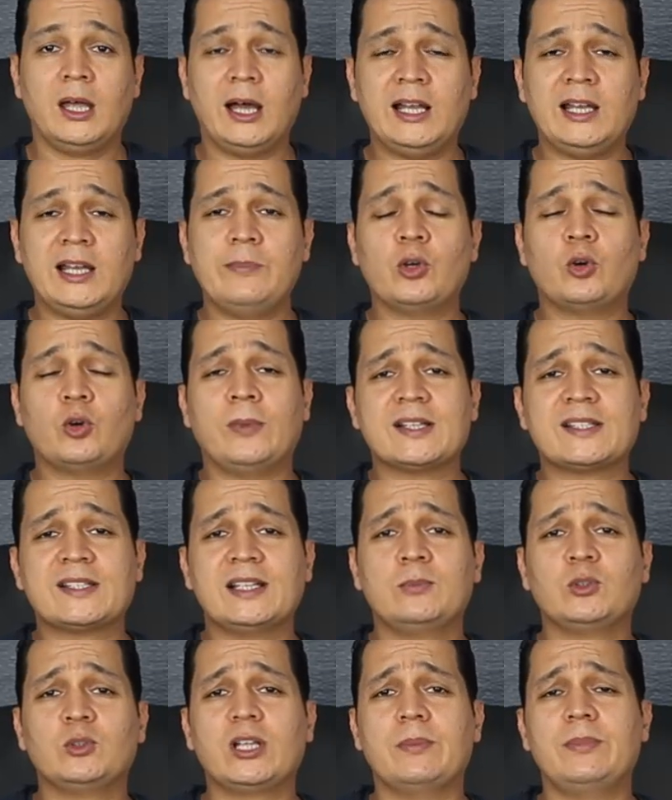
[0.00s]
اهلا بكم
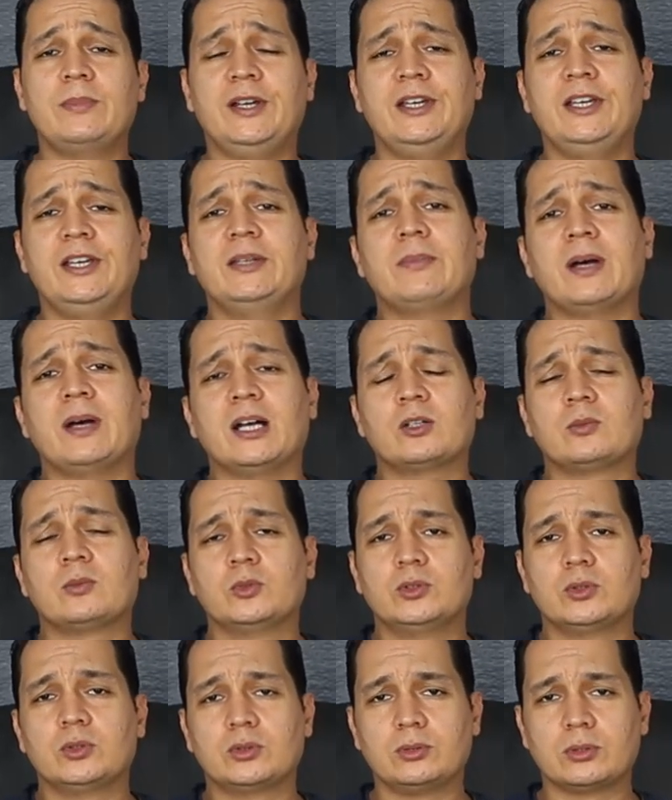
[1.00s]
اعزائي المتابعين معاكم
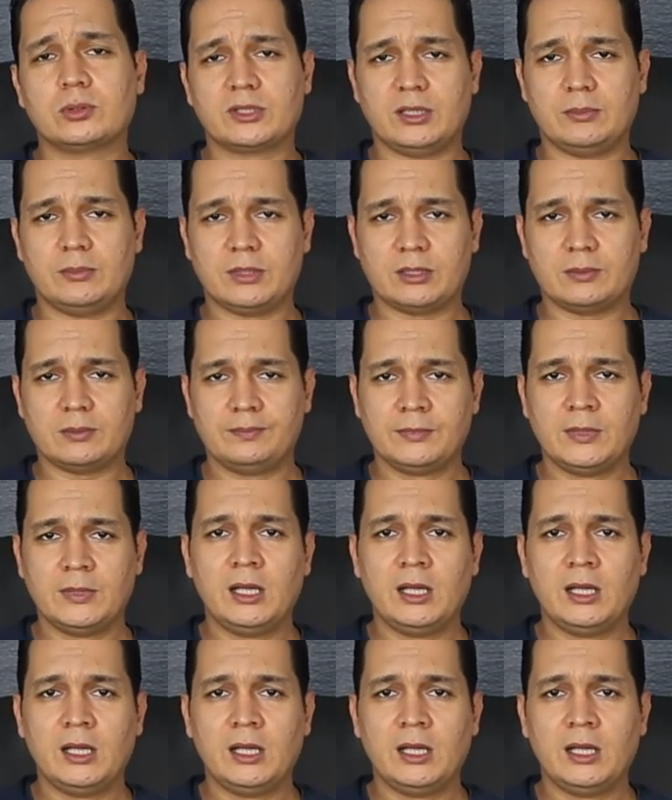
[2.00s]
الدكتور تامر